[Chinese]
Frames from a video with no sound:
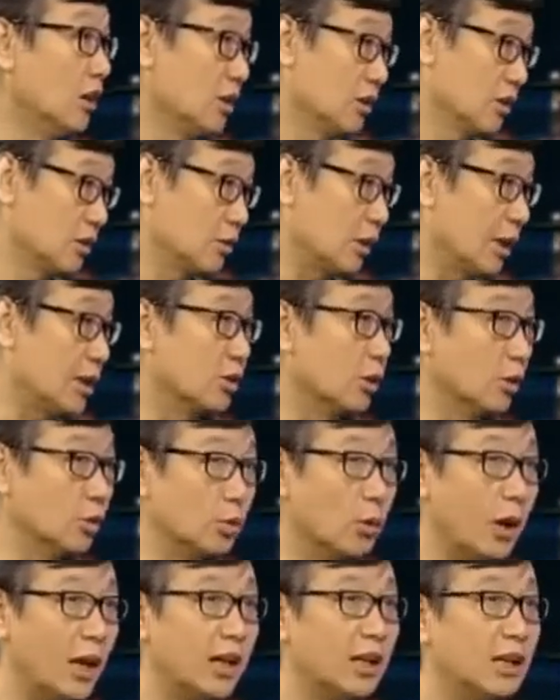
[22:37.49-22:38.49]
嗯，耍手
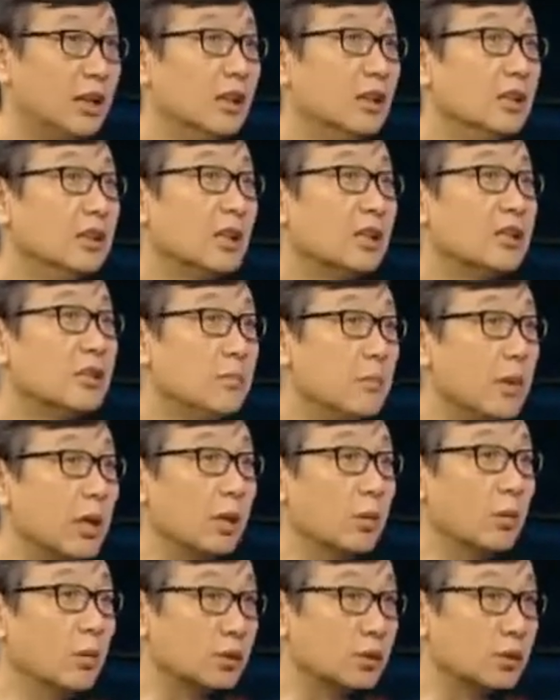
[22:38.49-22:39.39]
段。”但是美